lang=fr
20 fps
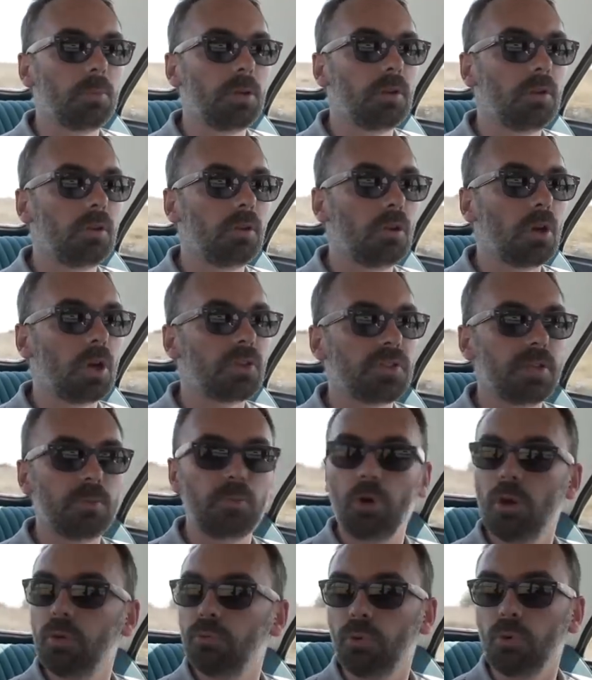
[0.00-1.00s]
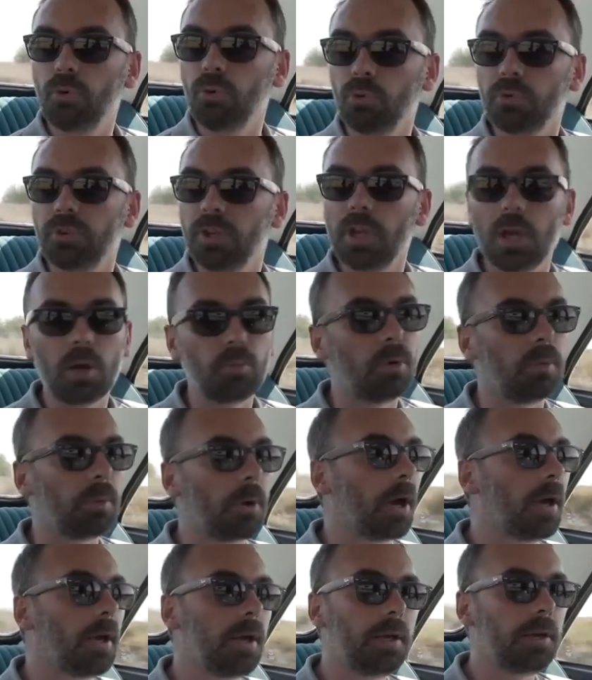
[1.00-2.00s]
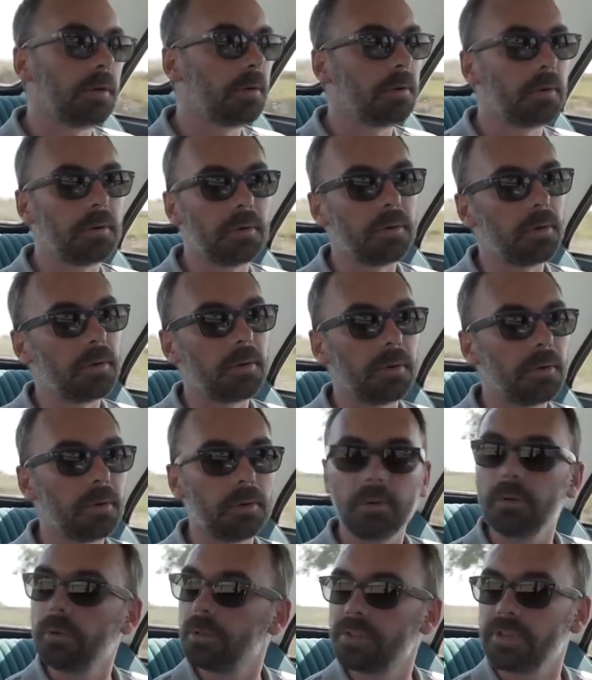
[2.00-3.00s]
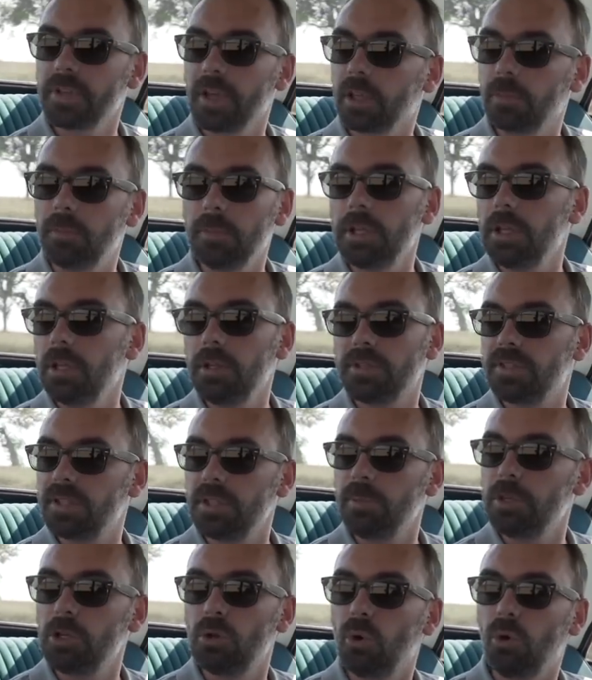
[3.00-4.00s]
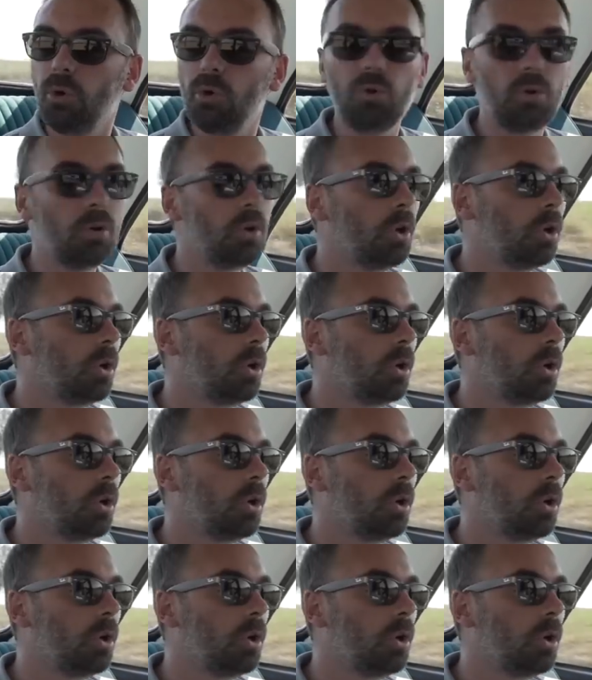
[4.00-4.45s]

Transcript: mais assez propre, faut compter à peu près 5000, 6000 euros.